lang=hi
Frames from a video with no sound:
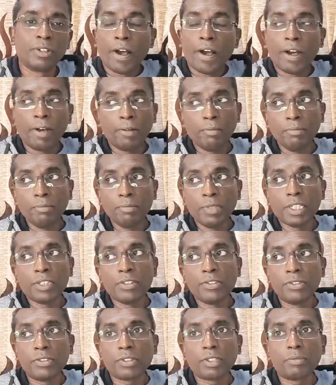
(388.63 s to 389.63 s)
हम
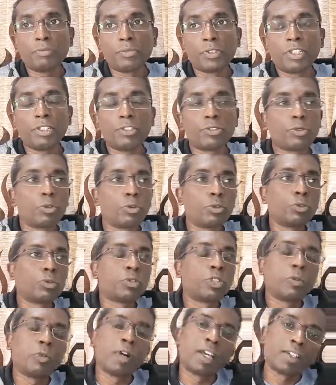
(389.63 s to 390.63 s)
इन सब चीज़ों को
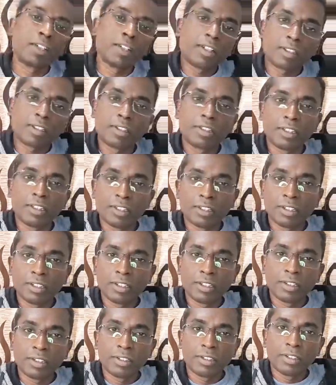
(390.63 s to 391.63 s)
दबाए रखते हैं
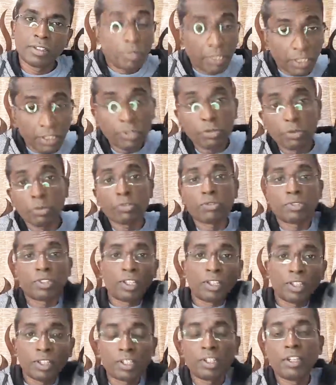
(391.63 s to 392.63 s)
फिर सोचते
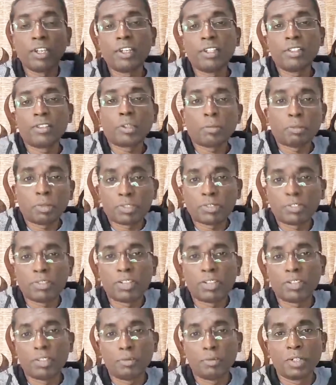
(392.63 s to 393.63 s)
हैं गहरी
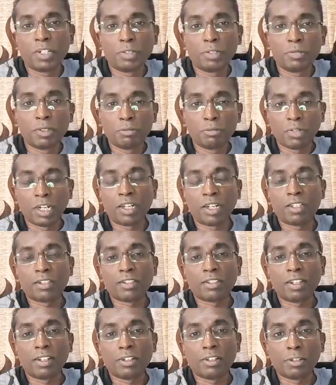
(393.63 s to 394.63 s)
तपस्या के बारे में बारह
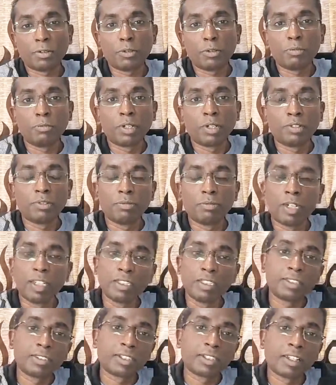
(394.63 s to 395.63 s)
साल करो
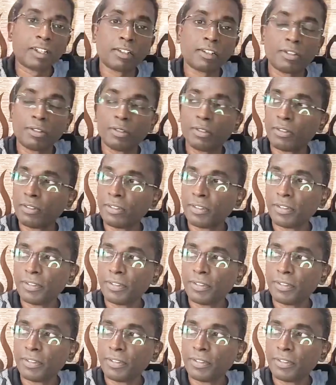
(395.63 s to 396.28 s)
बाईस साल करो